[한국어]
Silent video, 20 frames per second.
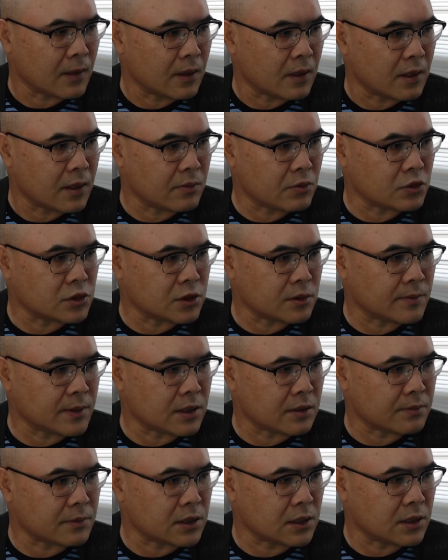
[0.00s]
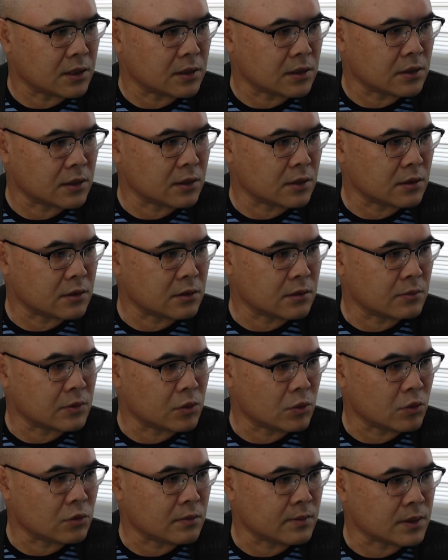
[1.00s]
해보시기 바랍니다. 예, 그러면
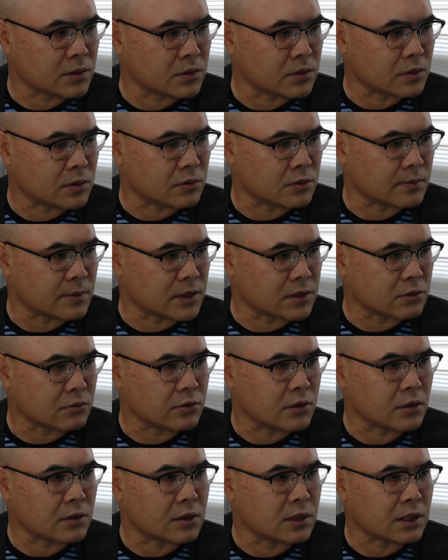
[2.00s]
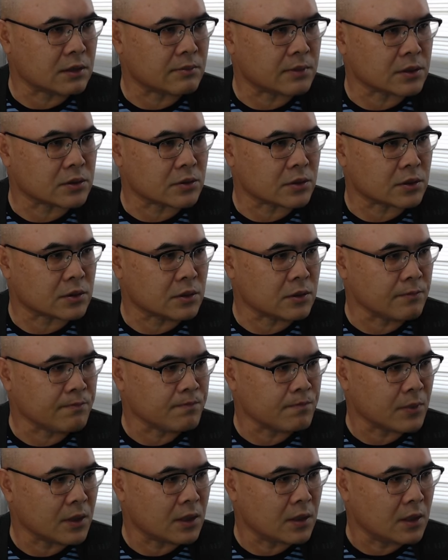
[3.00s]
오늘 방송 여기서 마치고요. 다음 방송에서
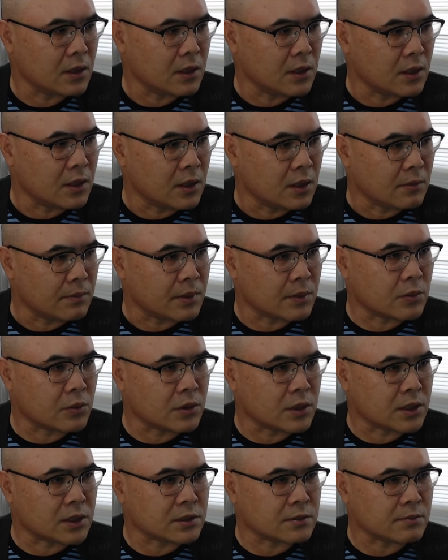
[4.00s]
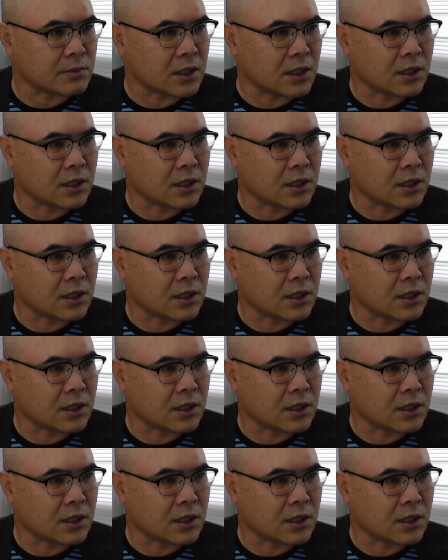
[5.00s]
뵙도록 하겠습니다.